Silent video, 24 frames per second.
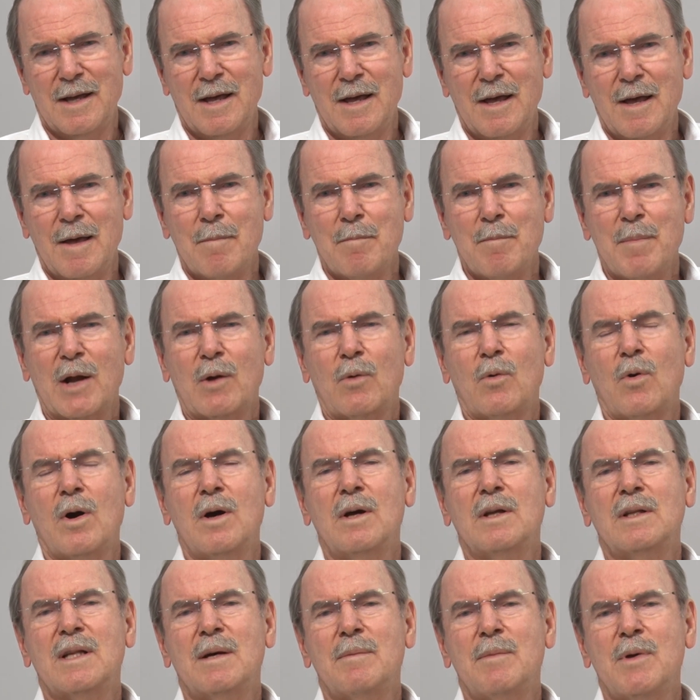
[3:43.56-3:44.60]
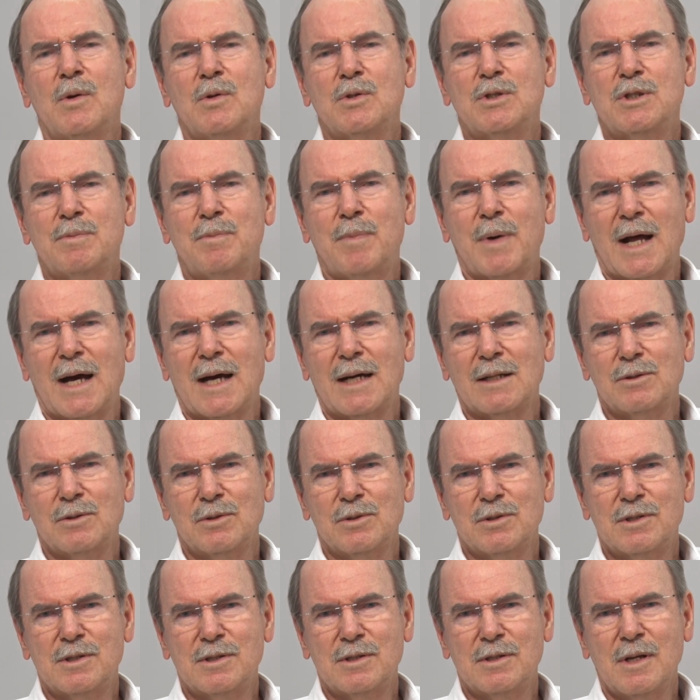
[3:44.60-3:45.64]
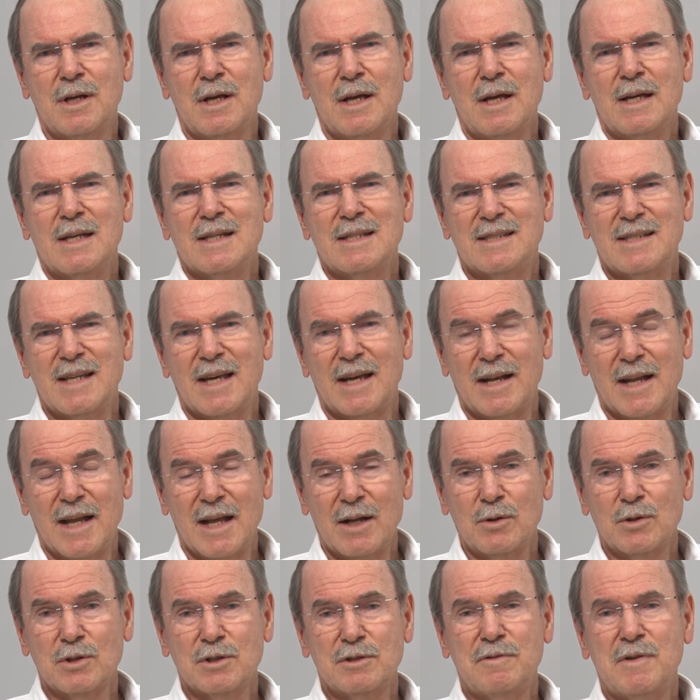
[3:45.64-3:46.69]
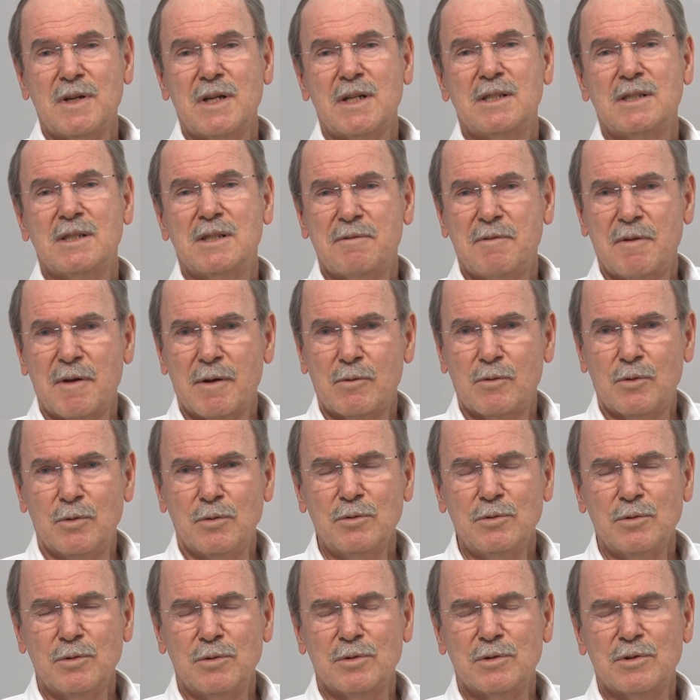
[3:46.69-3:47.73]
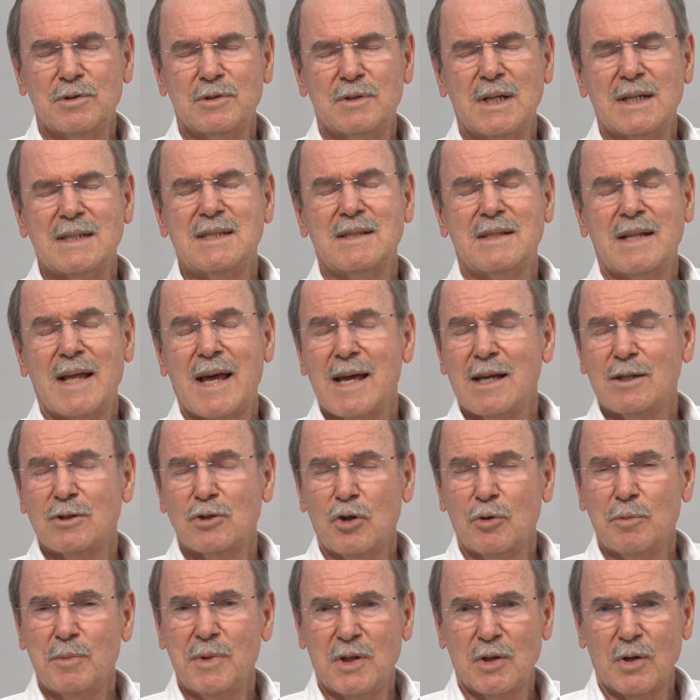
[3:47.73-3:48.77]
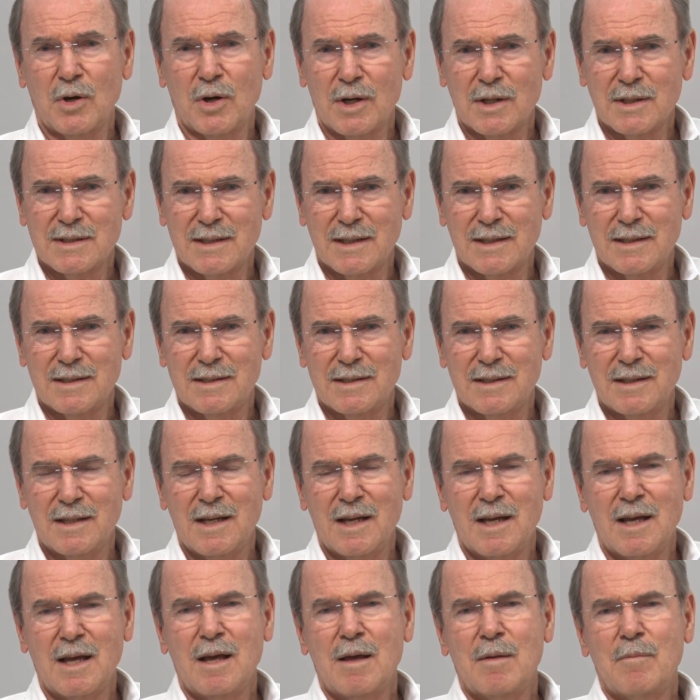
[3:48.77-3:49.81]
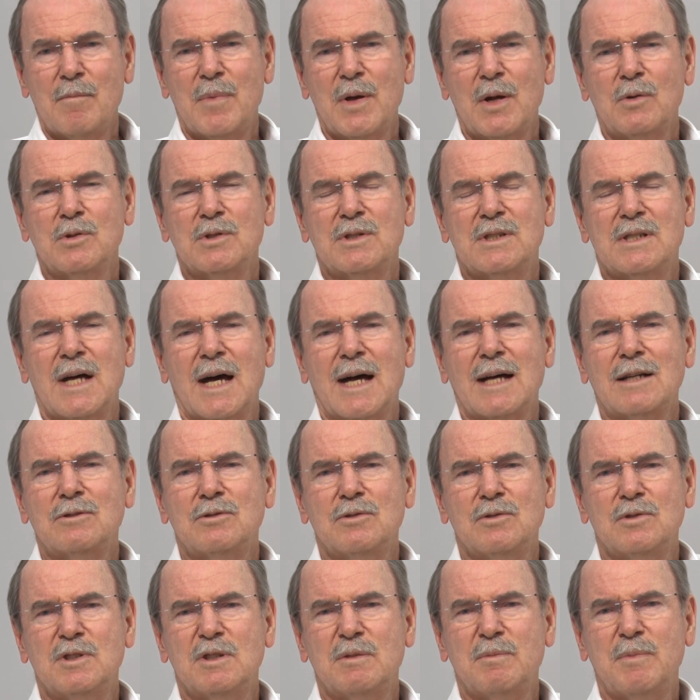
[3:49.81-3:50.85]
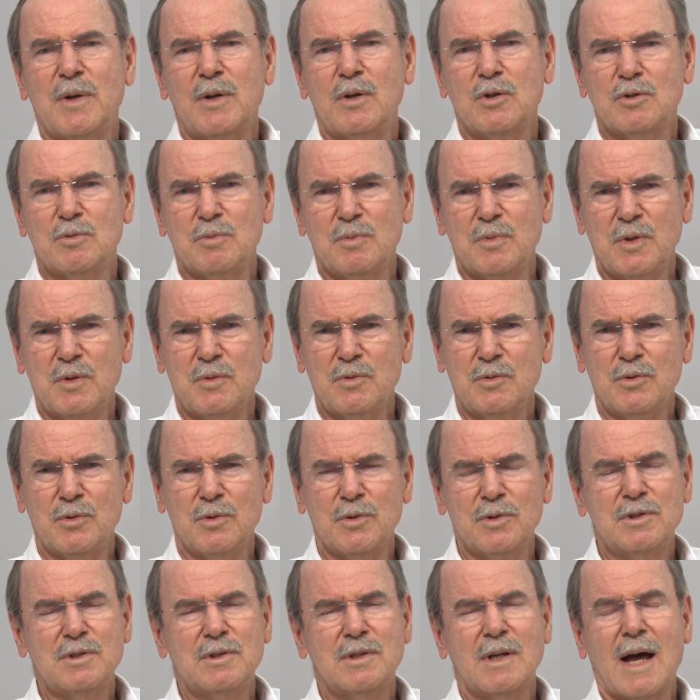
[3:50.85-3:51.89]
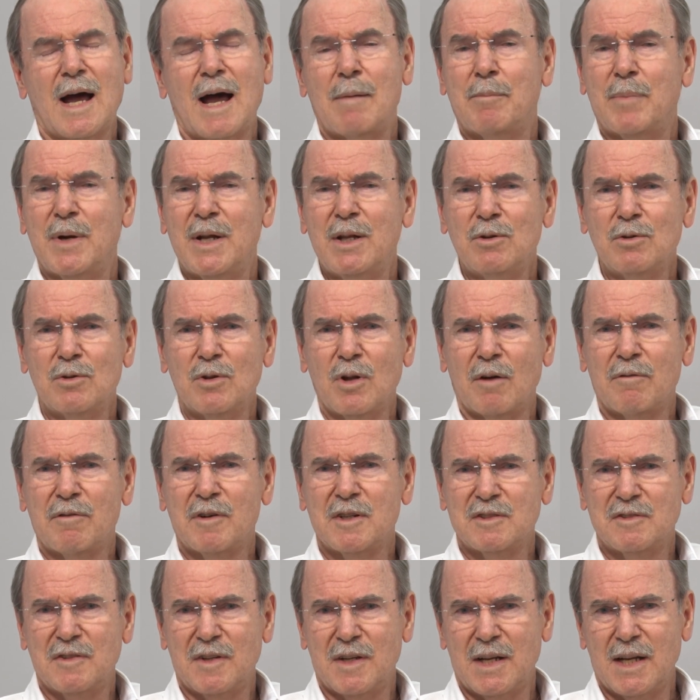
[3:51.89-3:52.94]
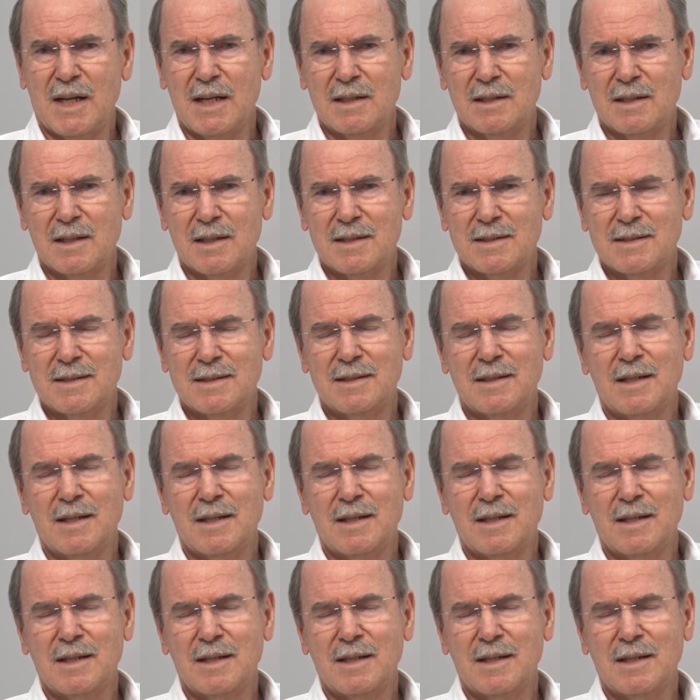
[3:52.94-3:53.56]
percorre também os prados serenos, verdes e fecundos, das ideias luminosas pelos astros e pelos mundos, abrindo novas veredas